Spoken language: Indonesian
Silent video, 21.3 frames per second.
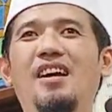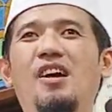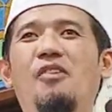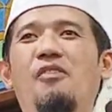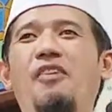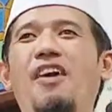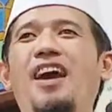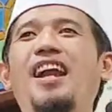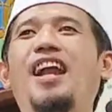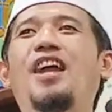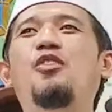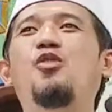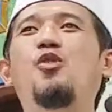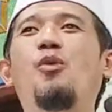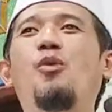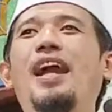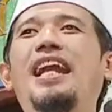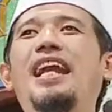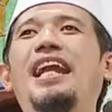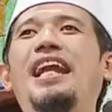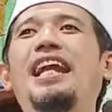
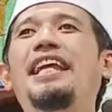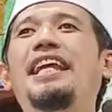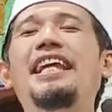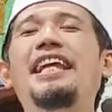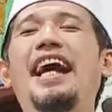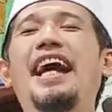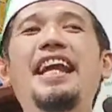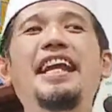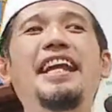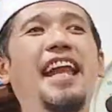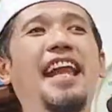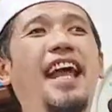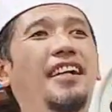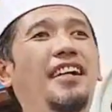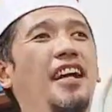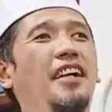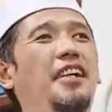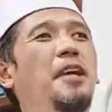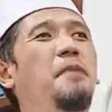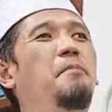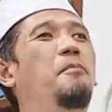
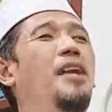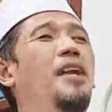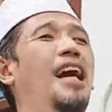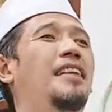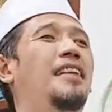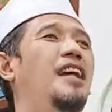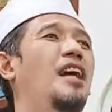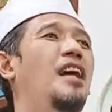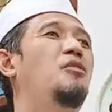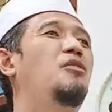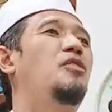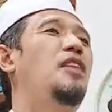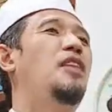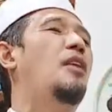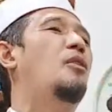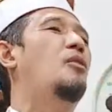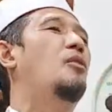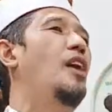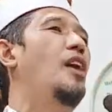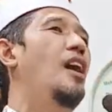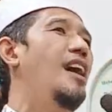falanuwalliyannaka kiblatan
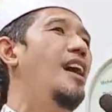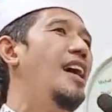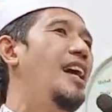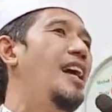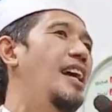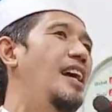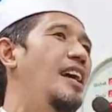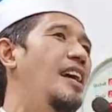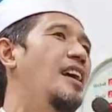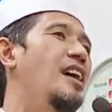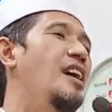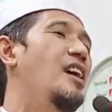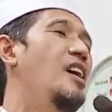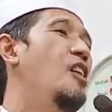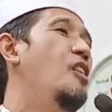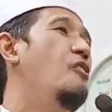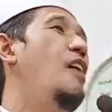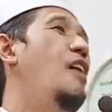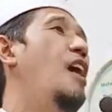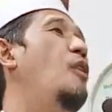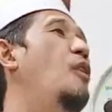tardaha
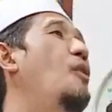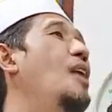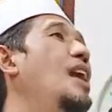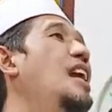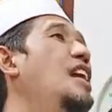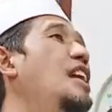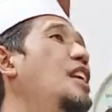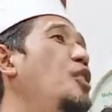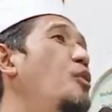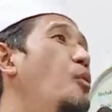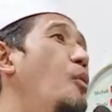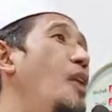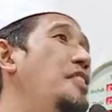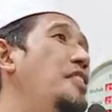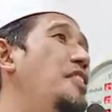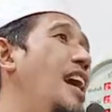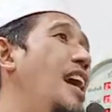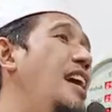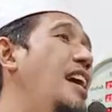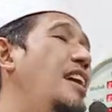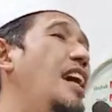fawalli
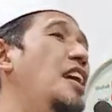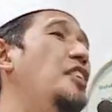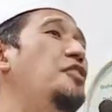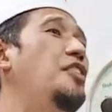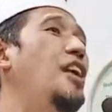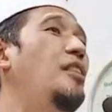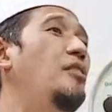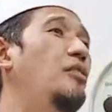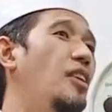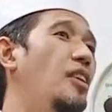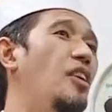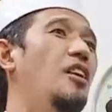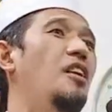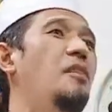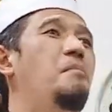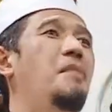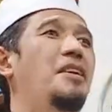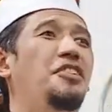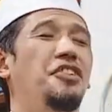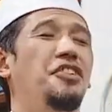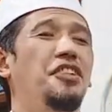wajhaka satral
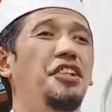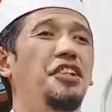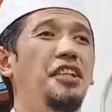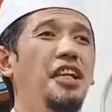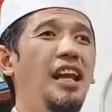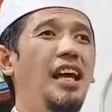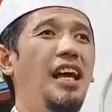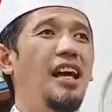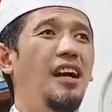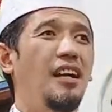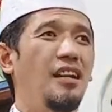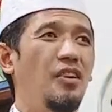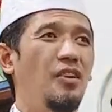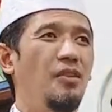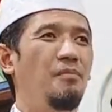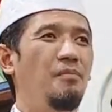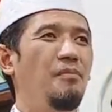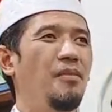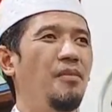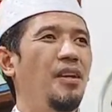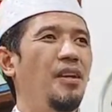masjidil haram